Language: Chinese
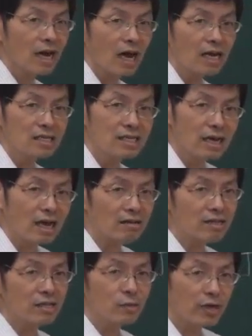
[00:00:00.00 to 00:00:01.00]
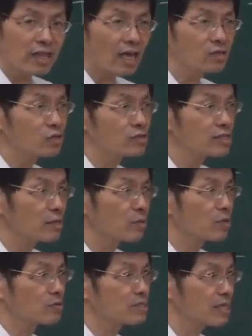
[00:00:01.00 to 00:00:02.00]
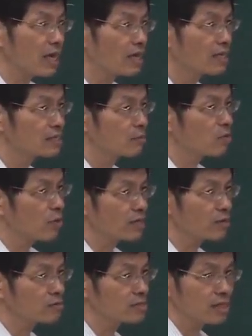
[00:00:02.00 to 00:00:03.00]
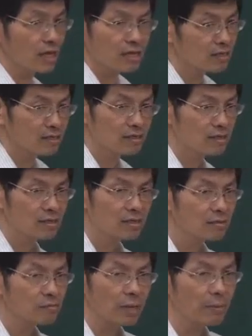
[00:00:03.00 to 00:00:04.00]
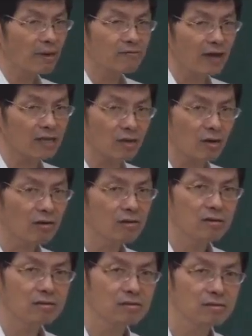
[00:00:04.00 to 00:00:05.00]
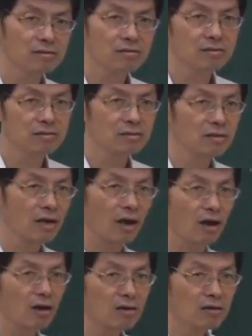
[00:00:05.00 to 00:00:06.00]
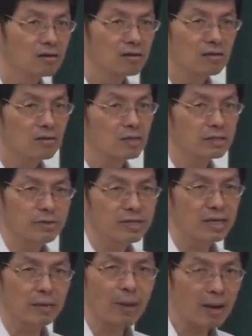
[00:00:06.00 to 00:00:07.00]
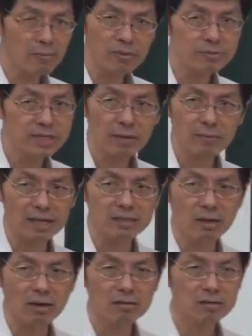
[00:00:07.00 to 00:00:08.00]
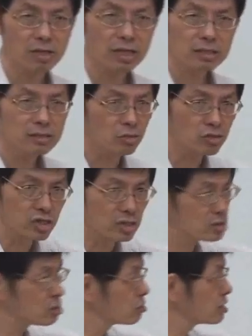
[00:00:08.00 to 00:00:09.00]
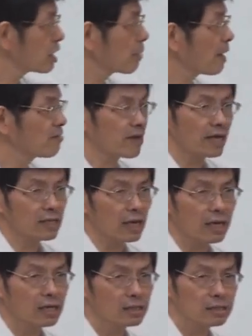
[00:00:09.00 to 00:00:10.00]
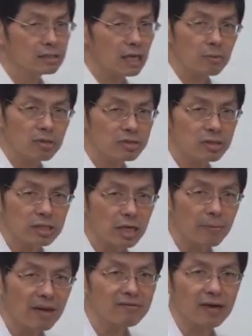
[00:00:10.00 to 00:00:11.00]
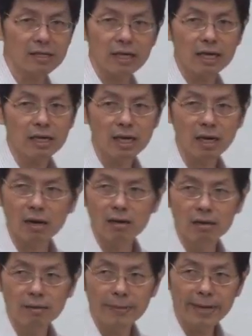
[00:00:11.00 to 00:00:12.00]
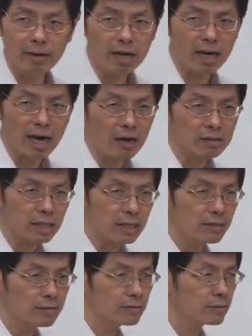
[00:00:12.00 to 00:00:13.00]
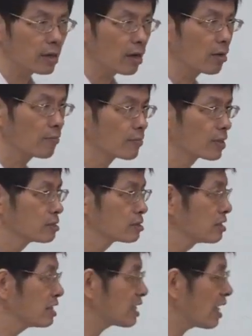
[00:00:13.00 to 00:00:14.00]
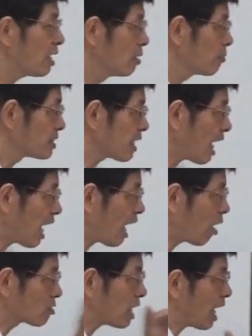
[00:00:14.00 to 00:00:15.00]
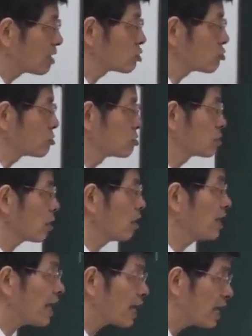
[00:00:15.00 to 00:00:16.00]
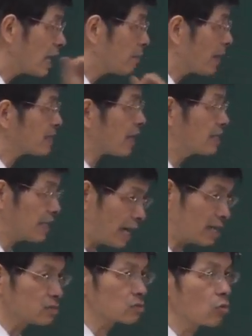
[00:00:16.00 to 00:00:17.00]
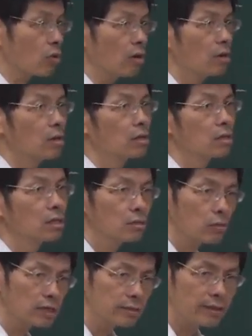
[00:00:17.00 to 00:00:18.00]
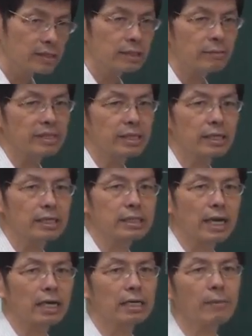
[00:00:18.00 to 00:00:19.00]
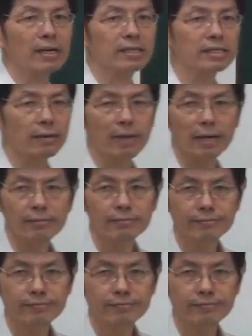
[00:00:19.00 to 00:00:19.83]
啊，你要看它的原函数是什么东西啊？什么鬼东西啊？没办法的哦，哦，微积分定理帮不上忙的哦，所以就是就是这个办法的，差不多就是这个办法的哦，没有更好的所是那些比较好的函数，而那个类别当然也很多。维基恩基本定理才可以帮得上忙，